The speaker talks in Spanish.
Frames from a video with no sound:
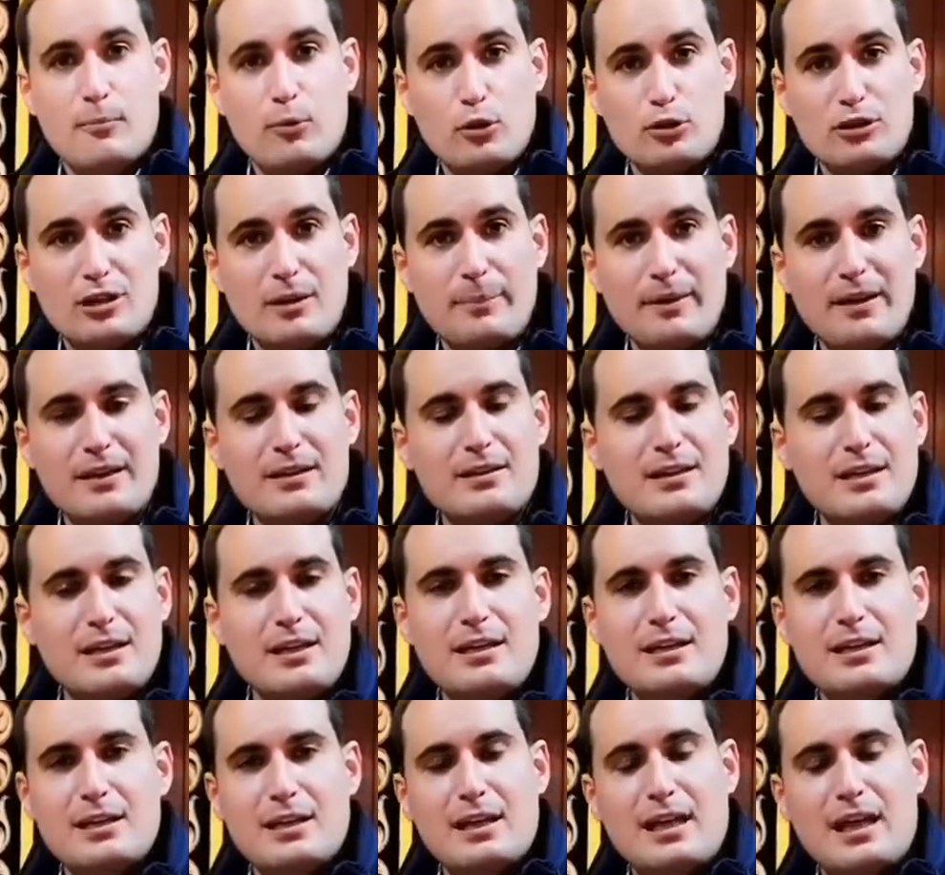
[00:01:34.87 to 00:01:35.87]
Por otra
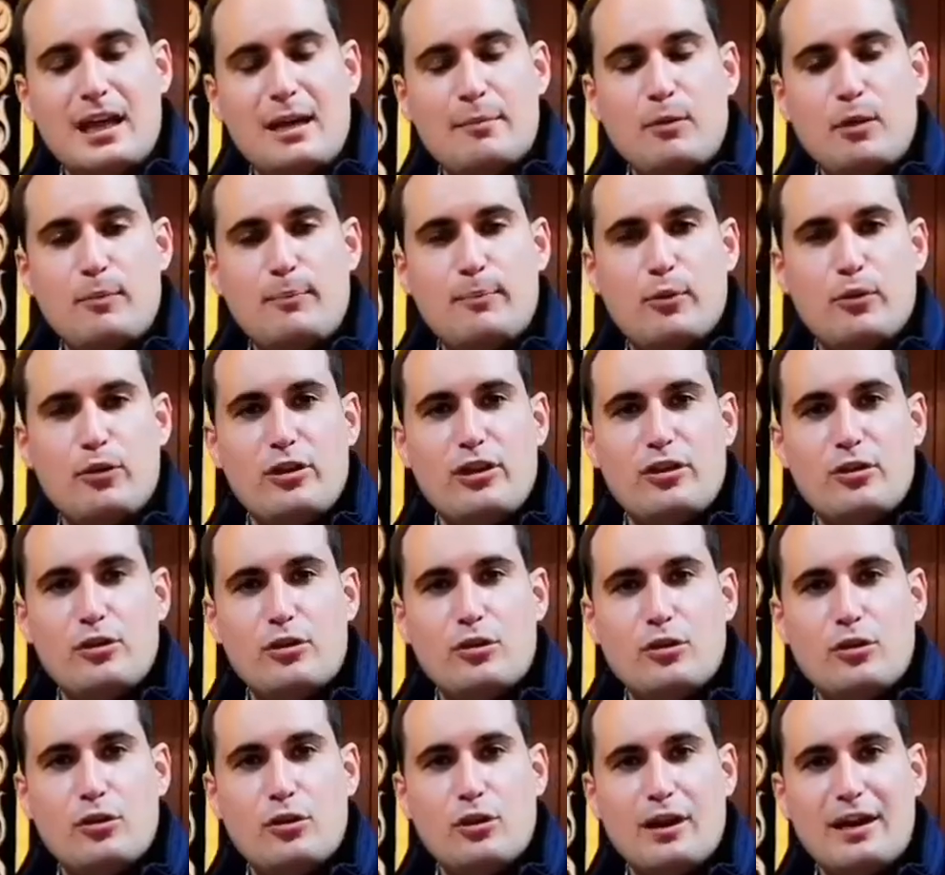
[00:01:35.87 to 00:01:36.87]
parte, hemos
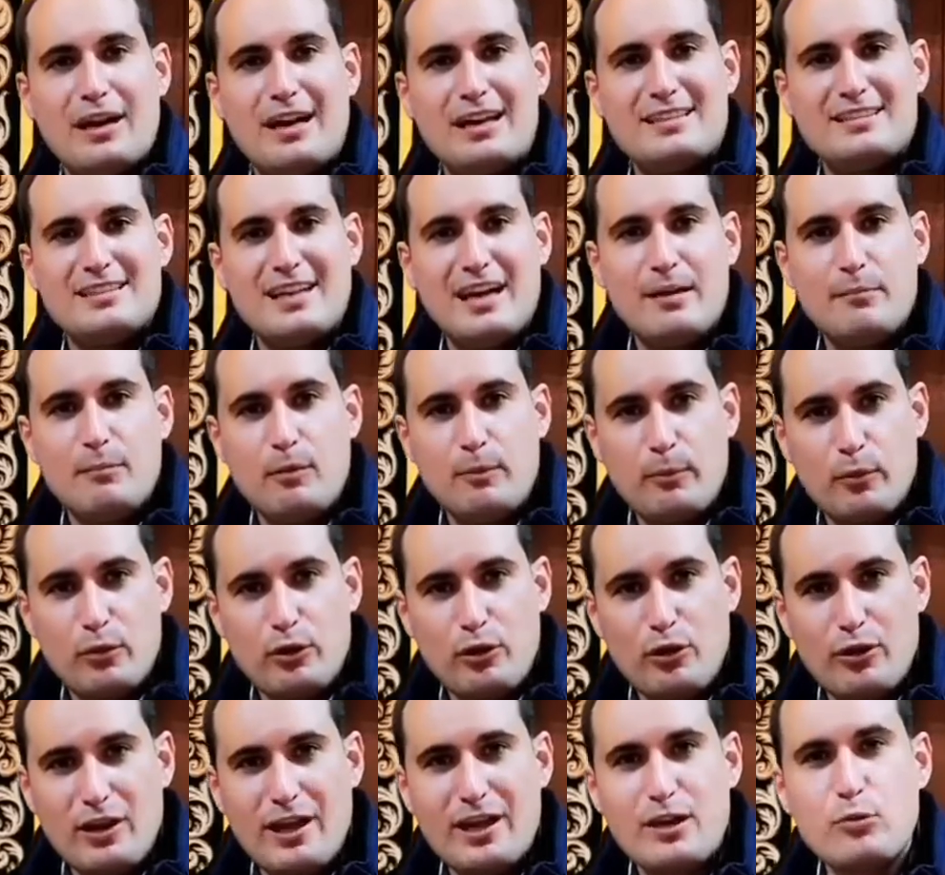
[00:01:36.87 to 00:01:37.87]
podido analizar, hemos
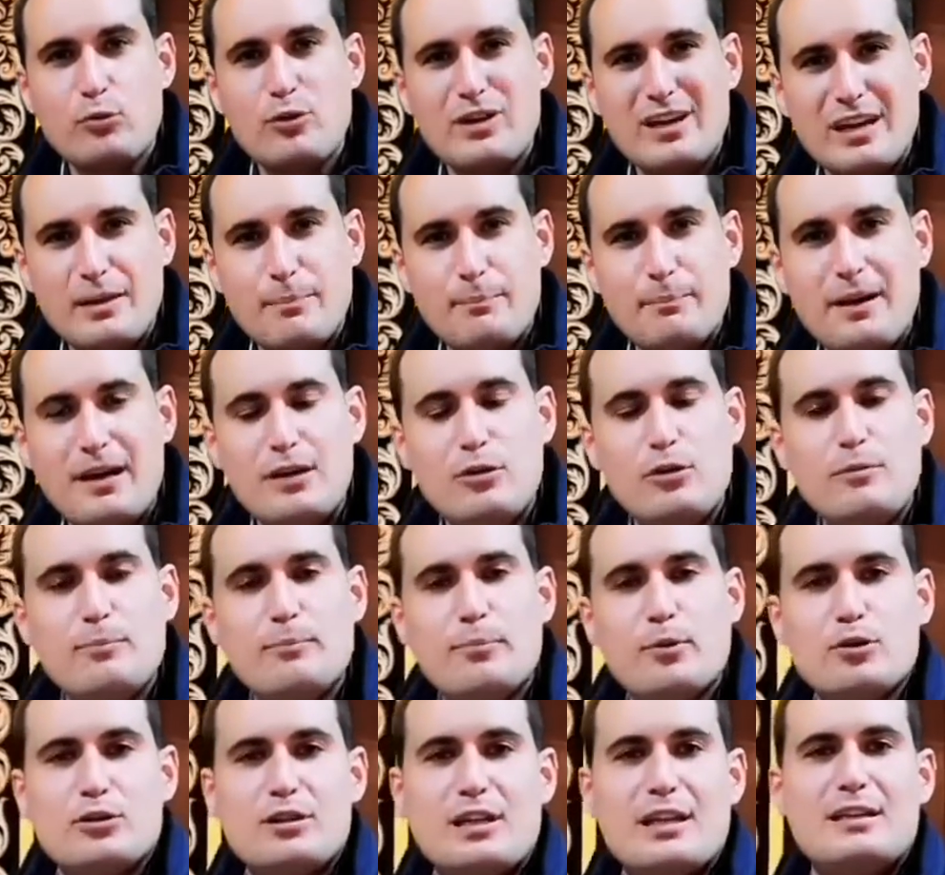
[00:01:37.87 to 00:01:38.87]
podido dar un respaldo
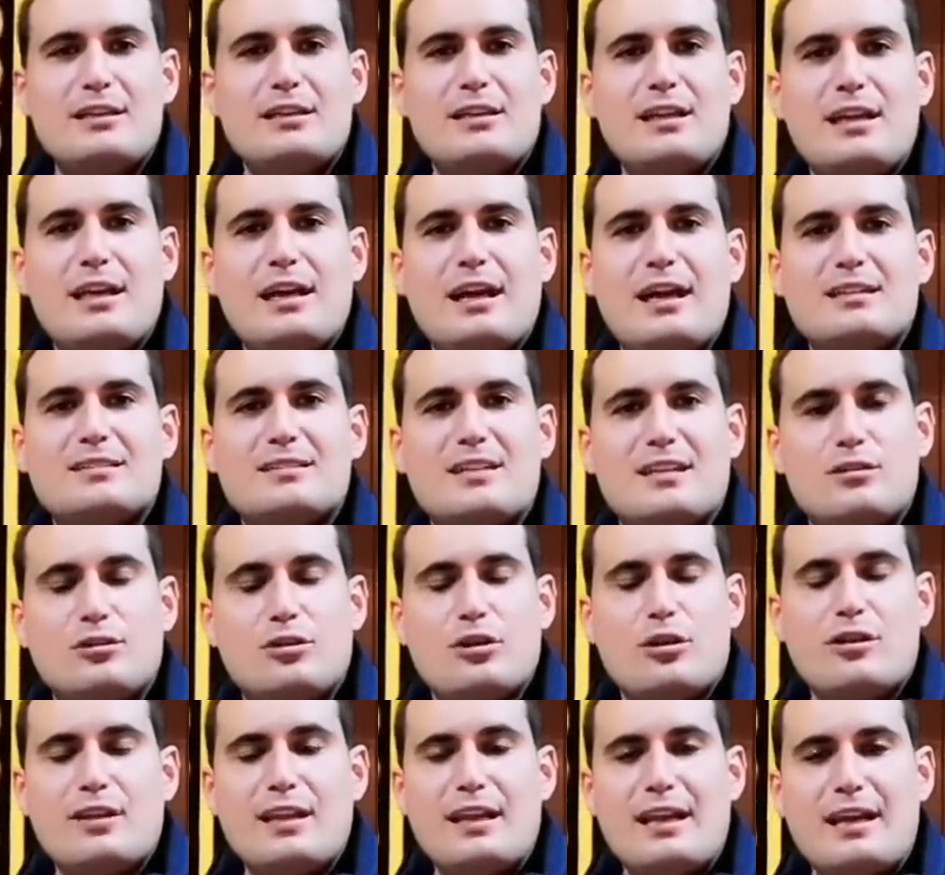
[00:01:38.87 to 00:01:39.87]
importante al
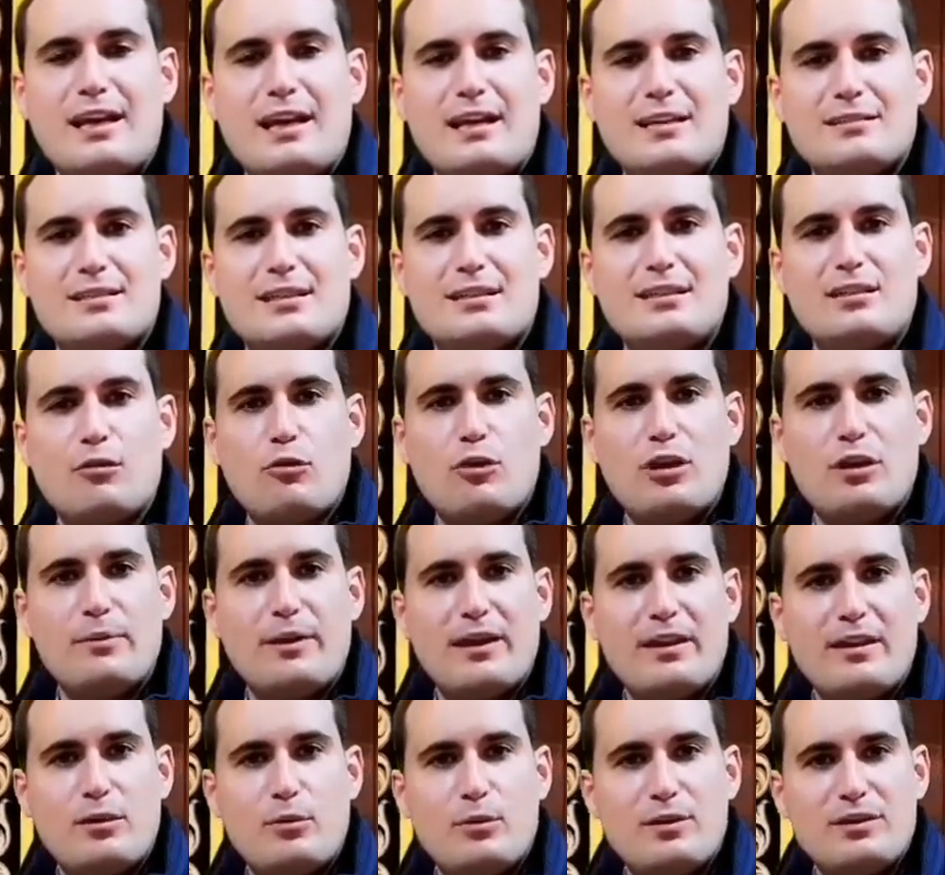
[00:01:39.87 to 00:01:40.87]
sector del aceite de
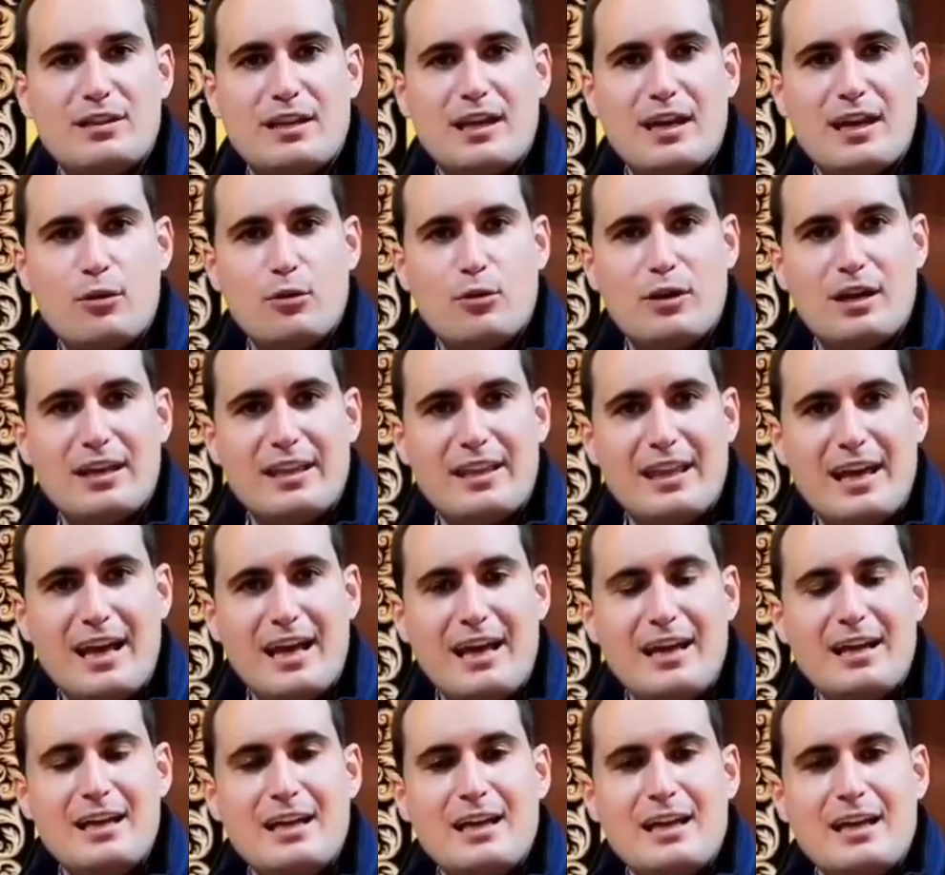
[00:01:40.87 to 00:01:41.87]
oliva de nuestra
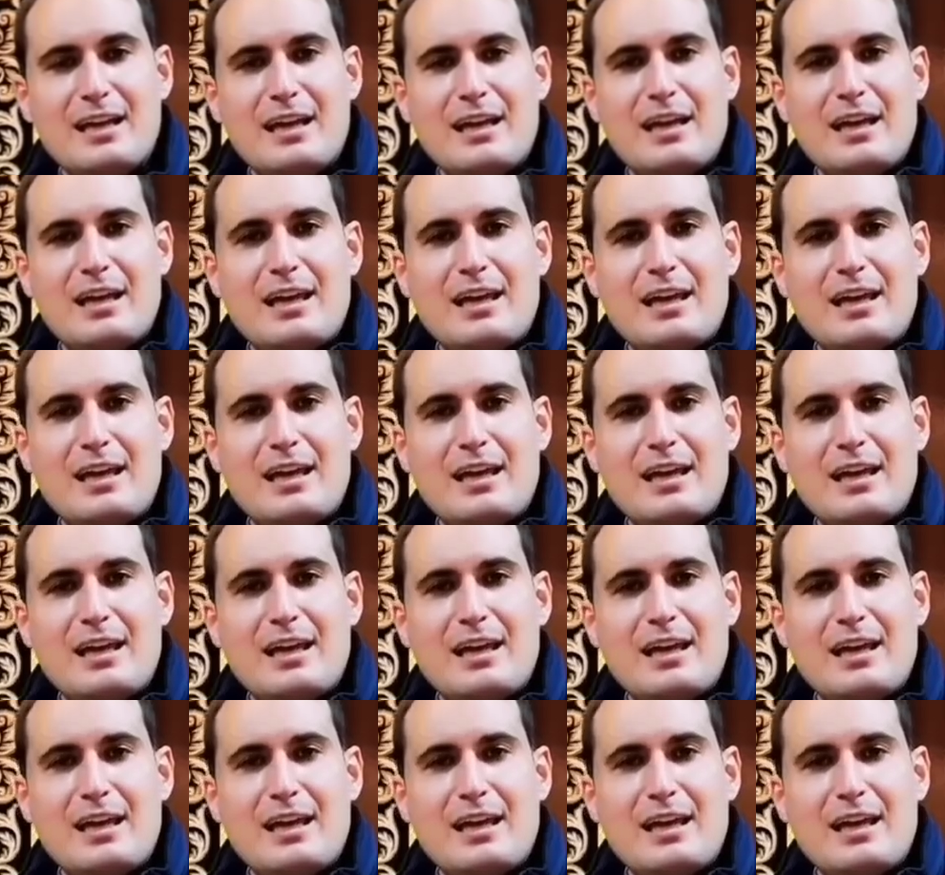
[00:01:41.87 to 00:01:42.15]
localidad,